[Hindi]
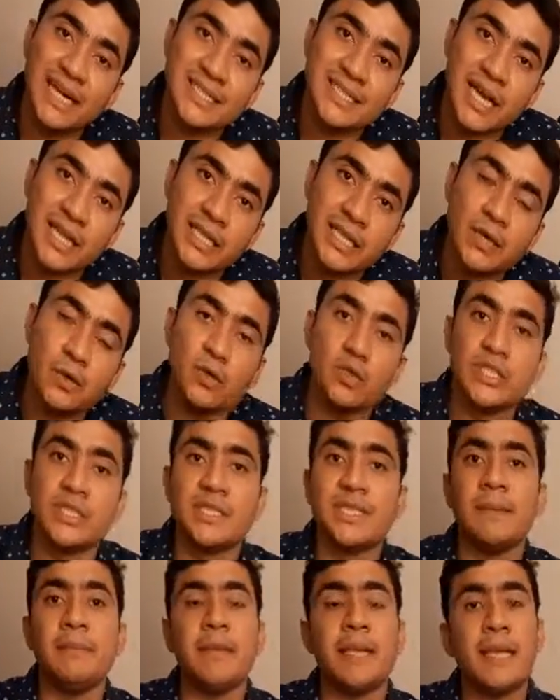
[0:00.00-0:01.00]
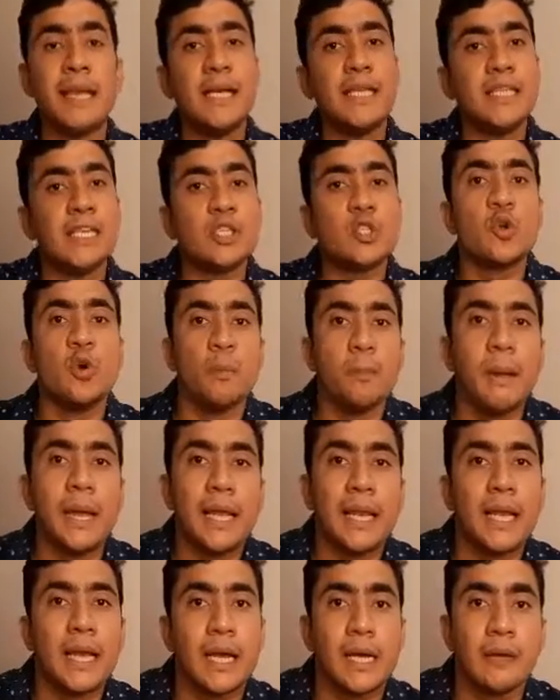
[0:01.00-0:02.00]
आज़ादी उससे भी कई दशकों
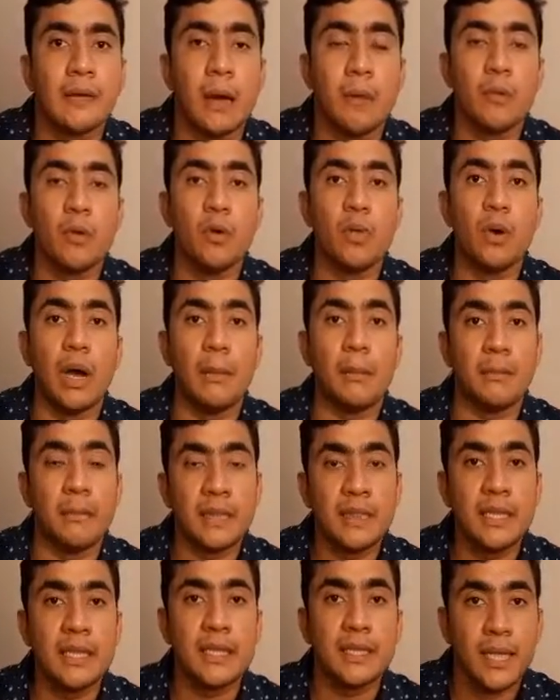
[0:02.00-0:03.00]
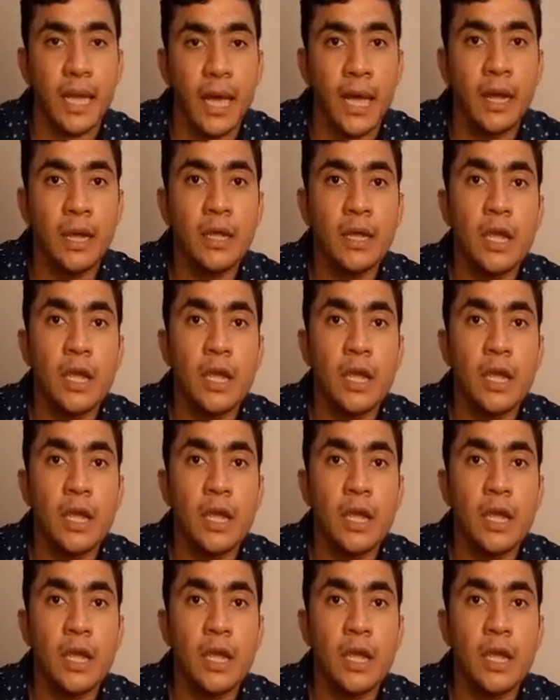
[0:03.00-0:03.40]
पहले का आपको वहाँ पर मंदिर था